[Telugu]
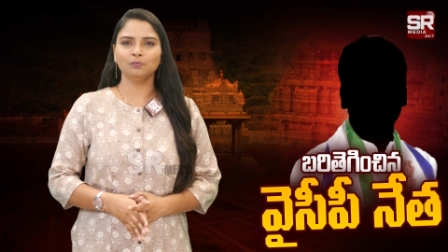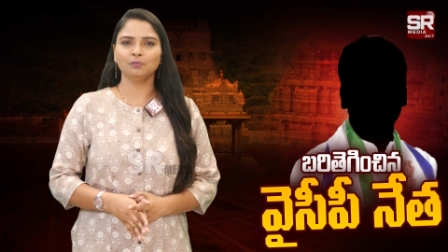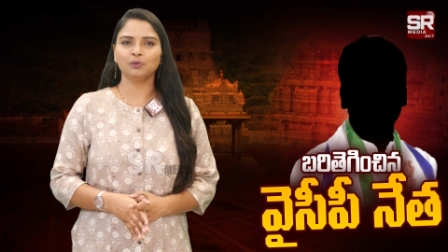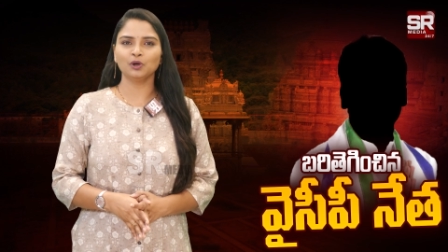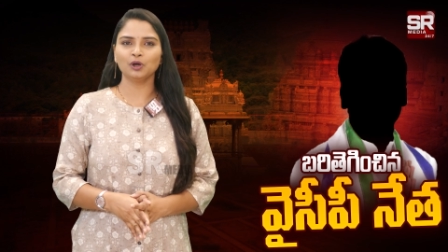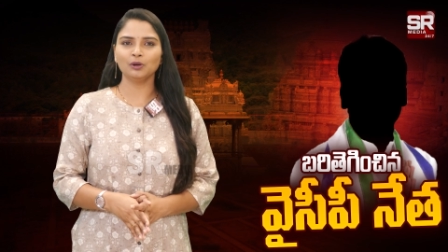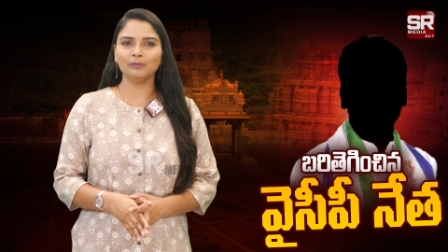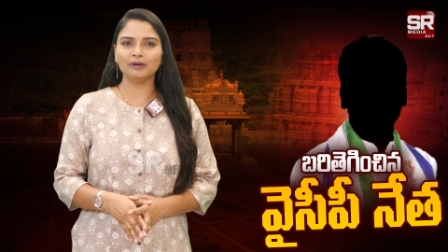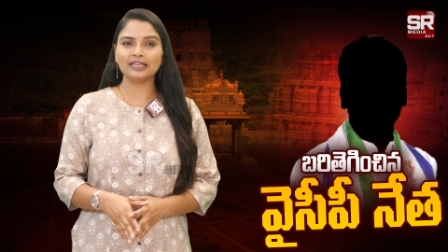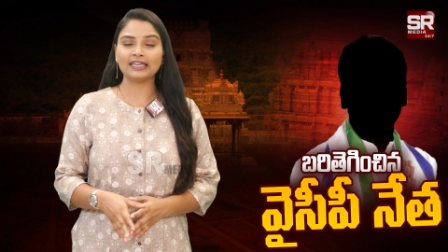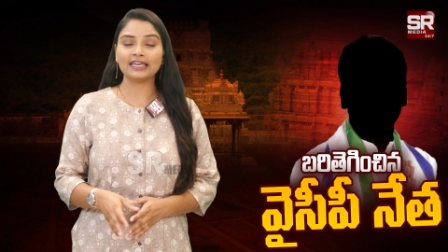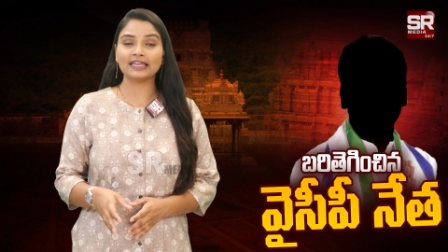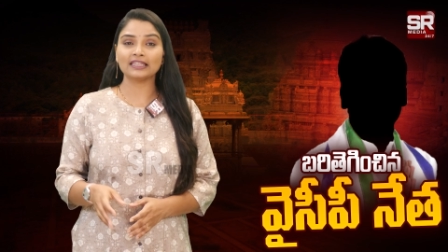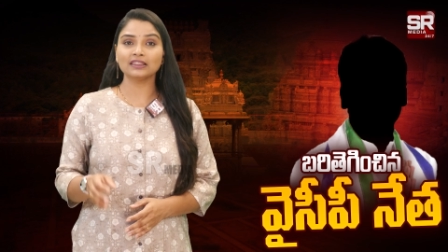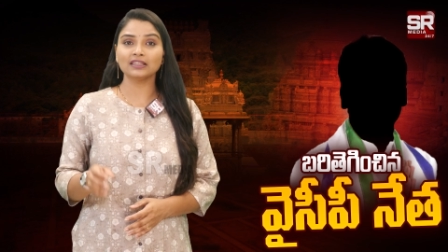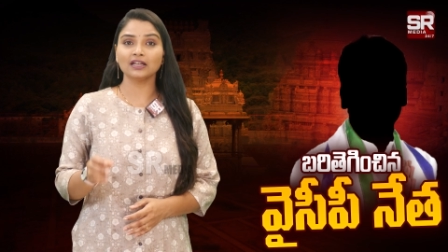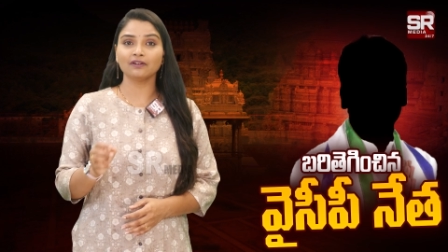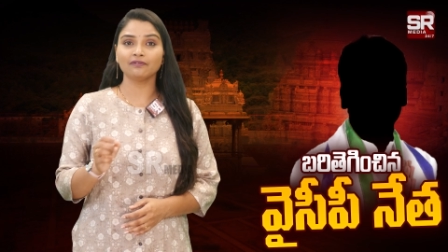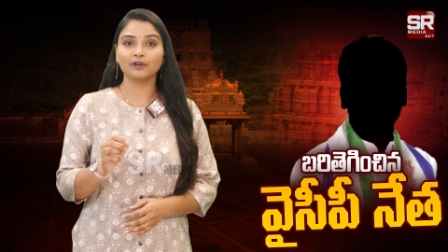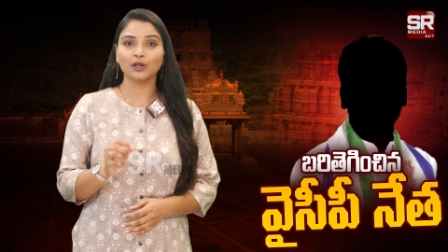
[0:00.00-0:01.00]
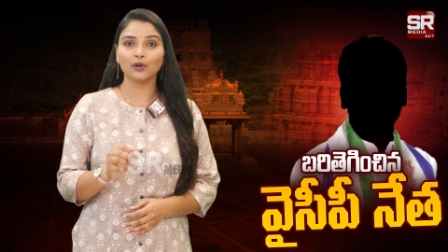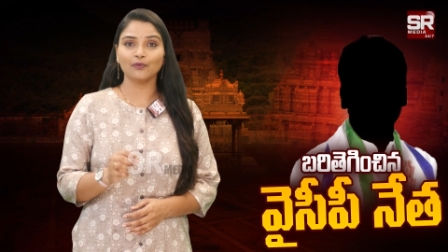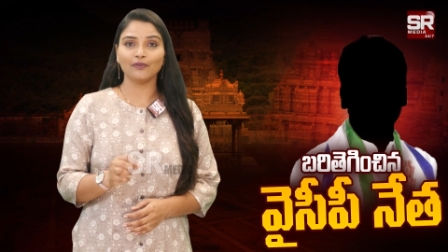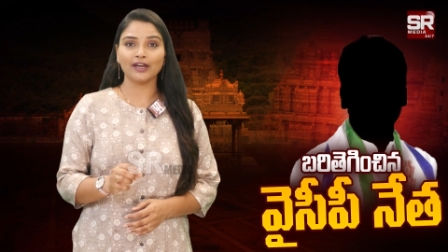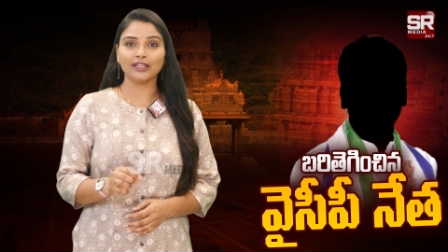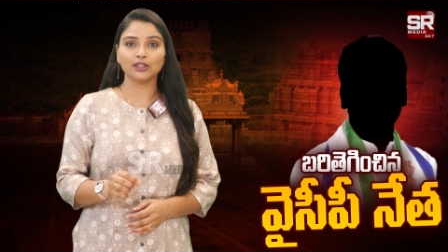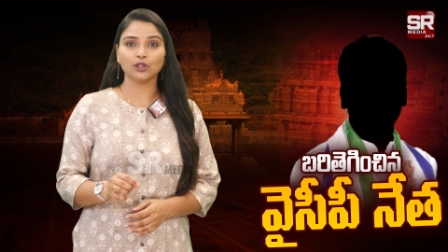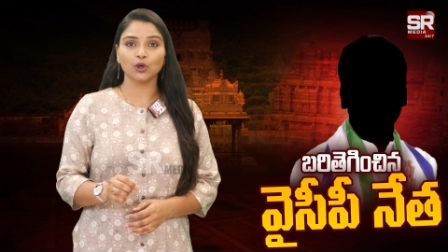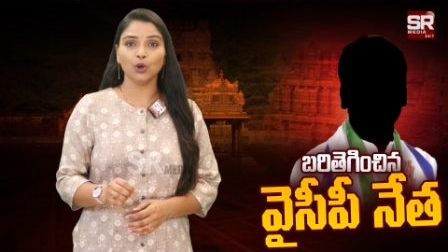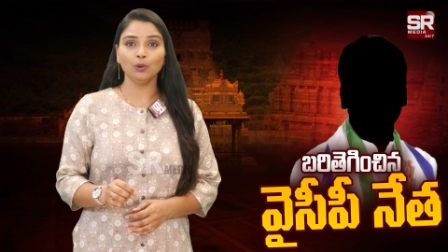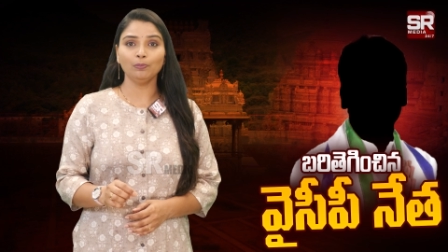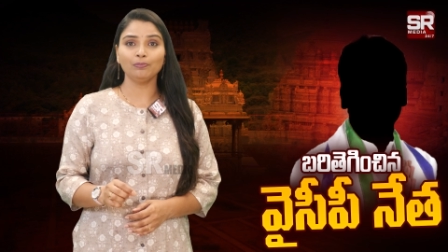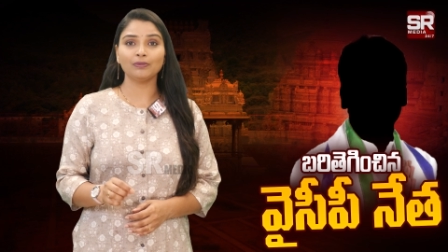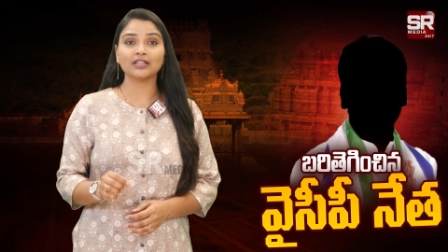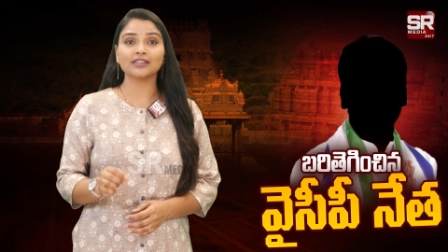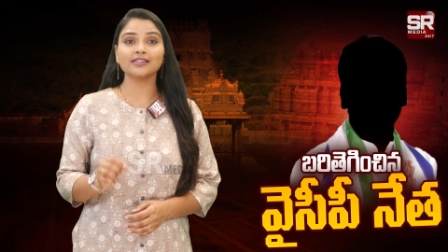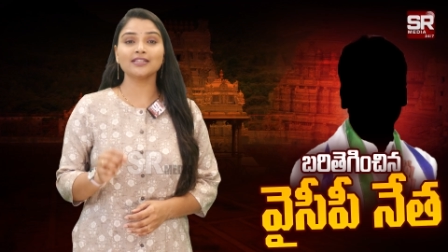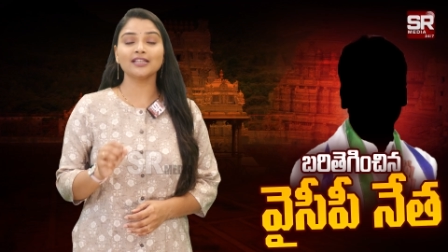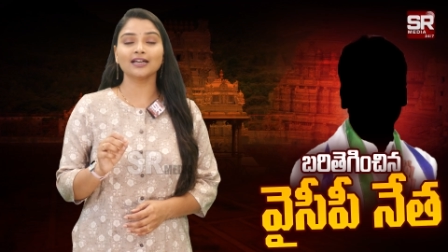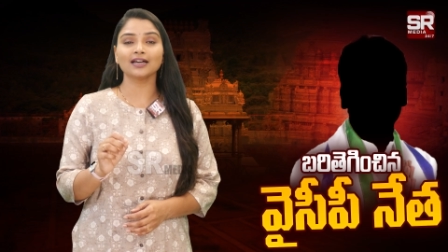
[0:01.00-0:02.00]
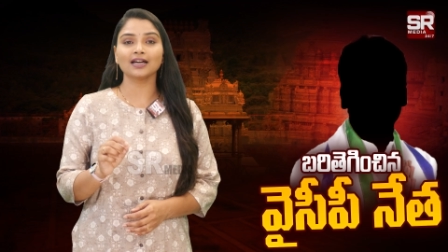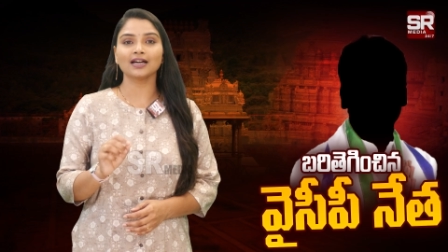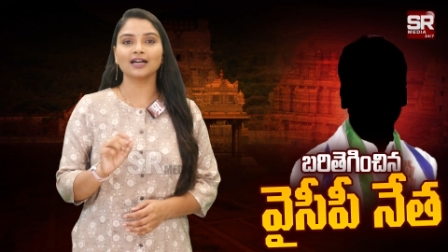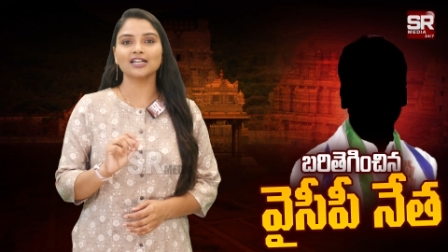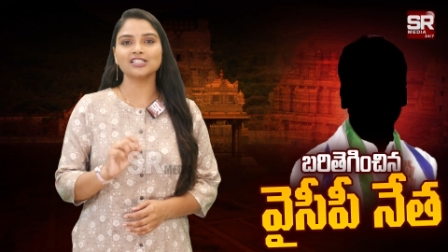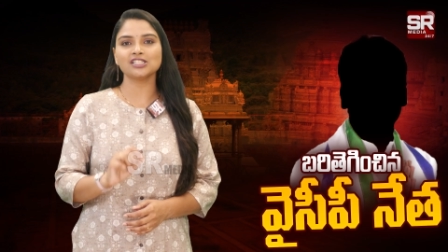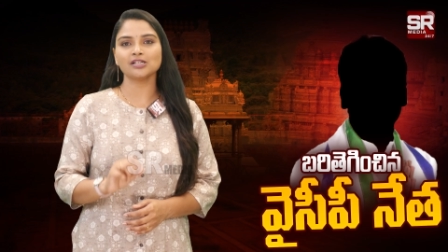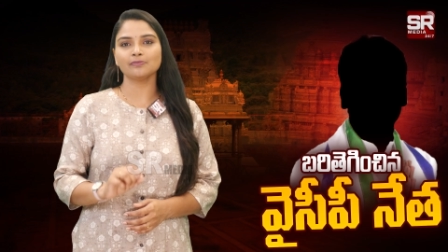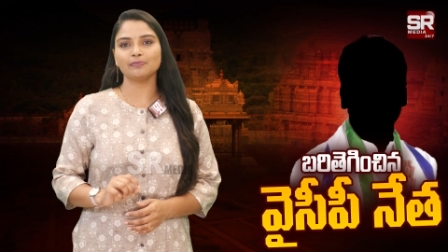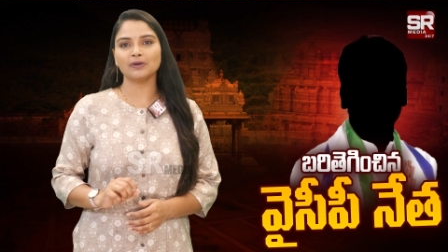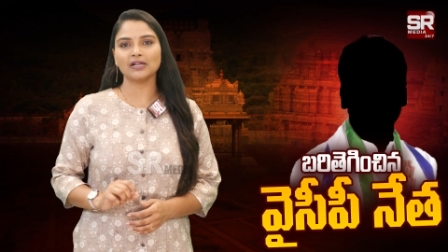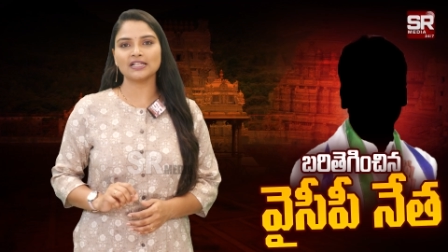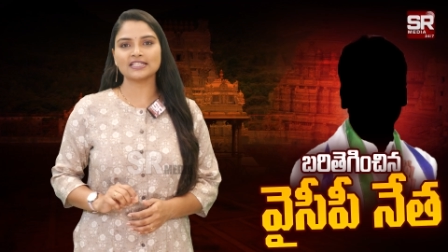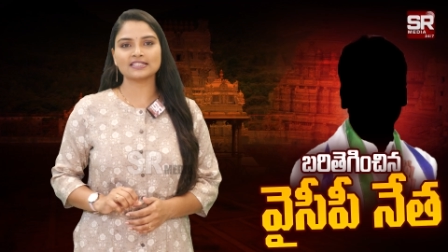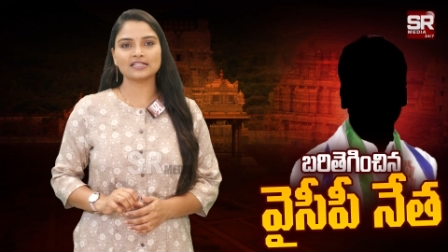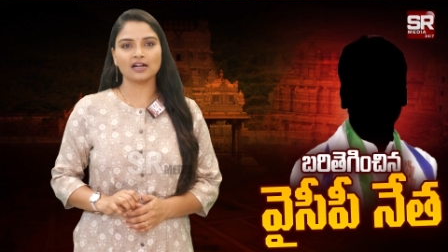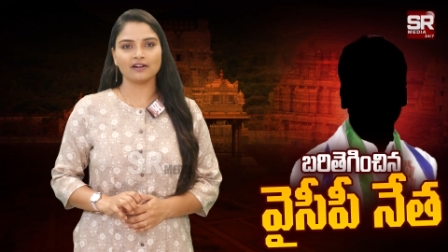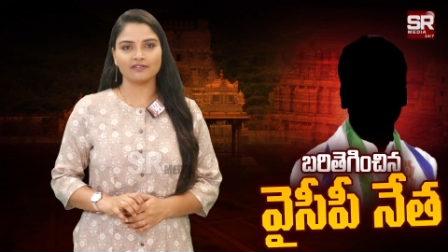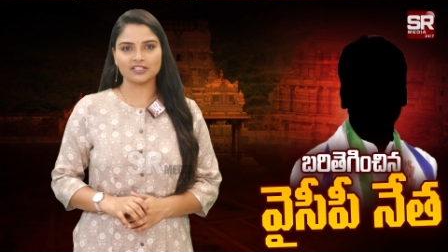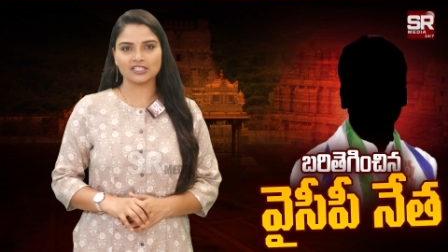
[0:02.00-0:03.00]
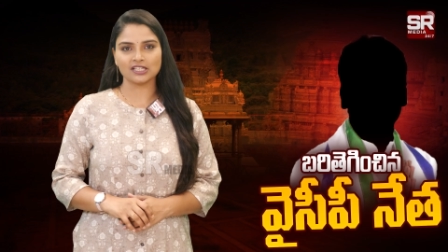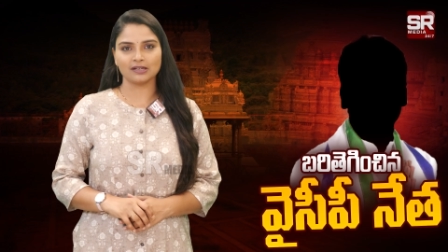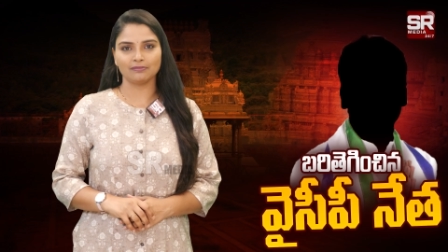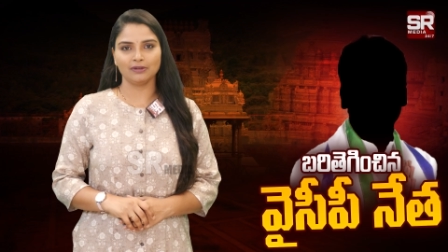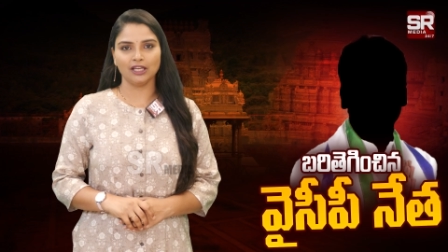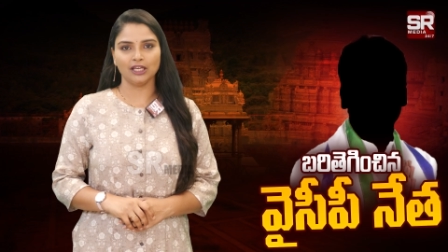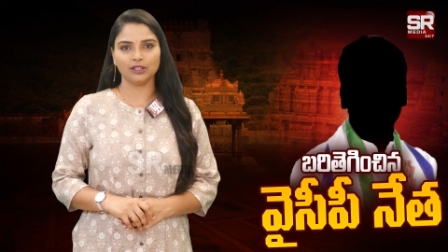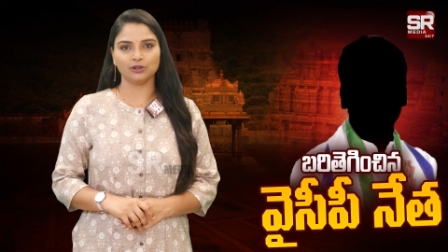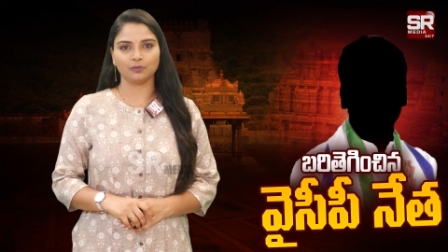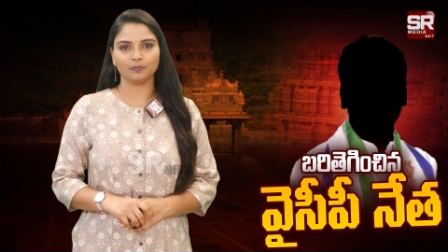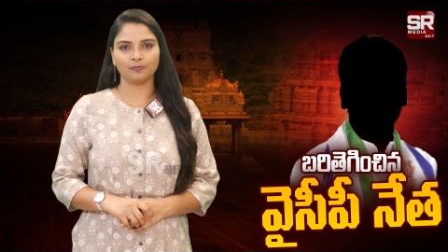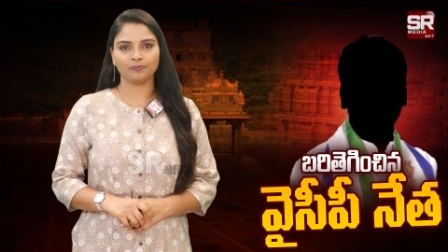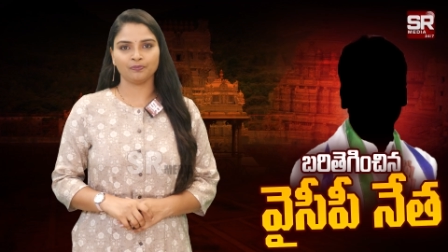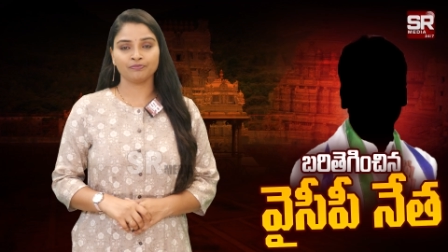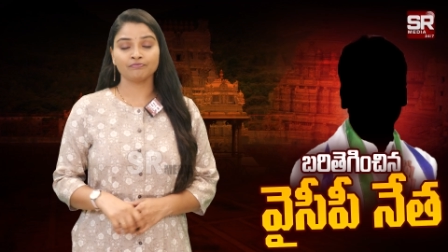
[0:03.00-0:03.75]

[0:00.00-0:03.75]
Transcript: భూమి ఎంత విలువైందో ప్రత్యేకంగా చెప్పాల్సిన అవసరం లేదు